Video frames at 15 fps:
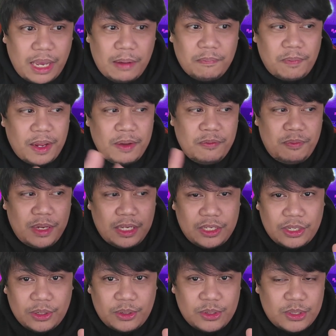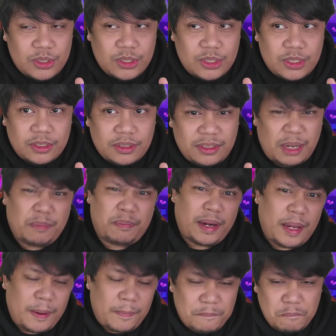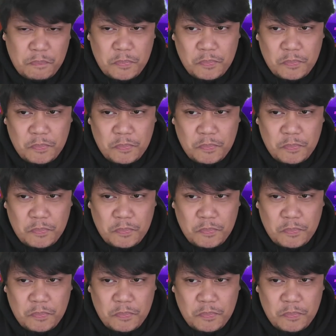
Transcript: gameplay videos. Siyempre,